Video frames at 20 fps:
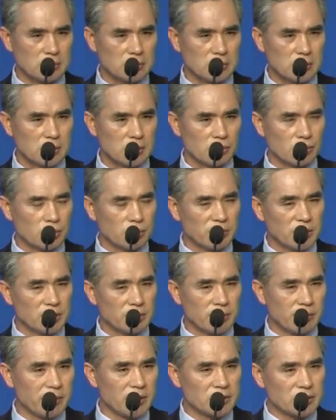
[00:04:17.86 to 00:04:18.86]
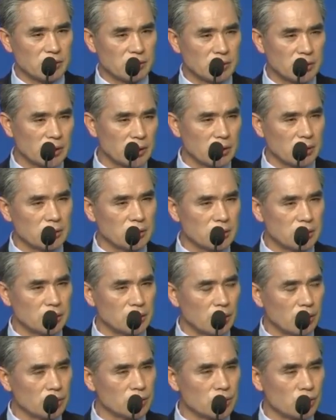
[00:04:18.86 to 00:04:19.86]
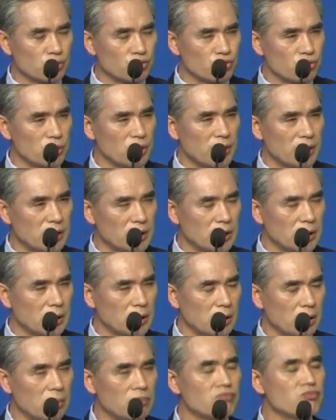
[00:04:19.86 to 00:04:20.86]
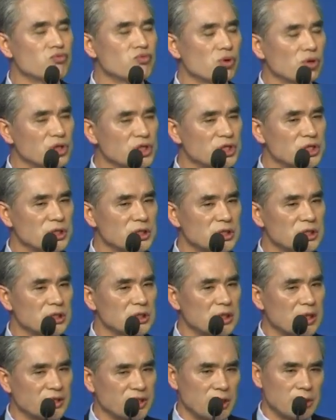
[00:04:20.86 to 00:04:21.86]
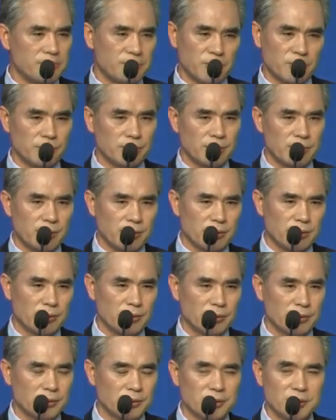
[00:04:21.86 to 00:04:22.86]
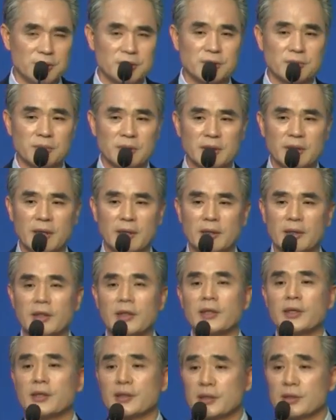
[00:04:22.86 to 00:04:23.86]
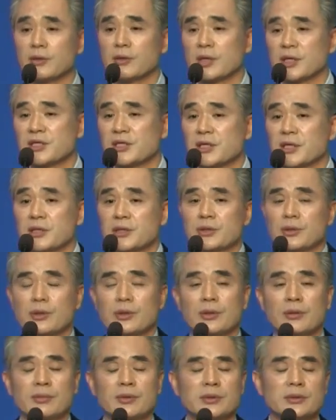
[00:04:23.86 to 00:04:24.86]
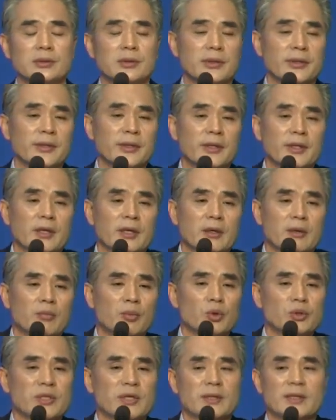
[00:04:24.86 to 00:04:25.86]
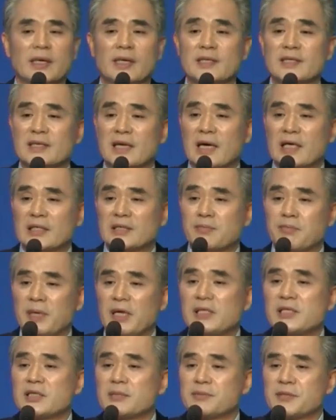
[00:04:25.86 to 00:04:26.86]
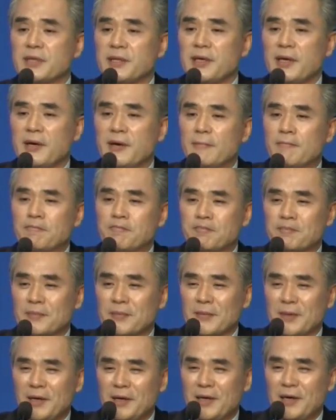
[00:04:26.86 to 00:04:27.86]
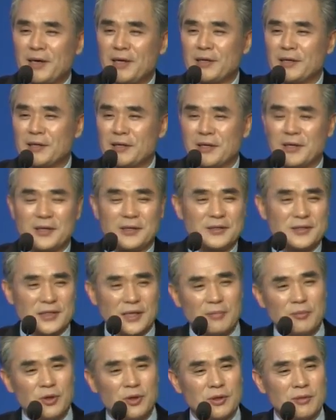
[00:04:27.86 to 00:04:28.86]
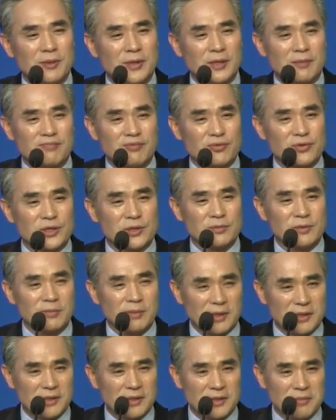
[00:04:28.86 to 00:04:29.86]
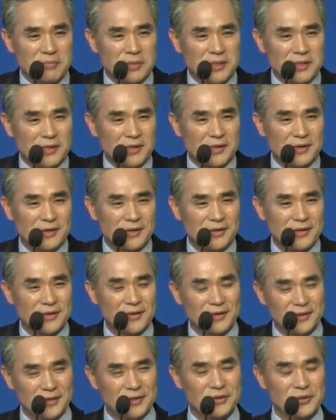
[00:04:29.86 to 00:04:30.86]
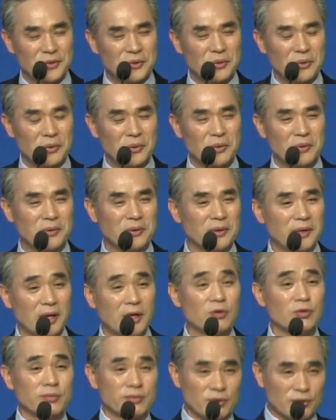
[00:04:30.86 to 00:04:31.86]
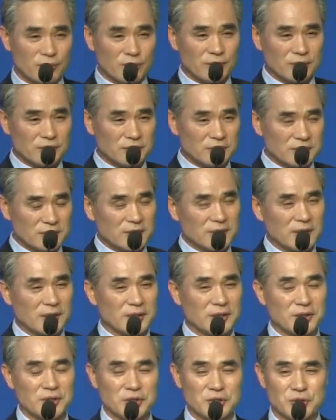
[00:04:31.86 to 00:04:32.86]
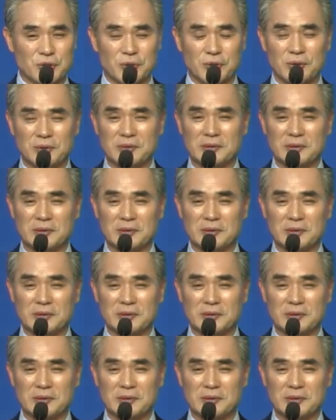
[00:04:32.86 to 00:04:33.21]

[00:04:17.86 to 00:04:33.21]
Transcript: 우리 믿음의 백성들이 걷는 영적 순례 길이 무엇인지가 잘 표현돼요. 있습니다. 기억하시겠죠, 여러분? 모세는 나이 40, 80세에 하나님께 사명을 받아 부르심을 받게 됩니다. 그리고 애굽으로 들어가게 되죠.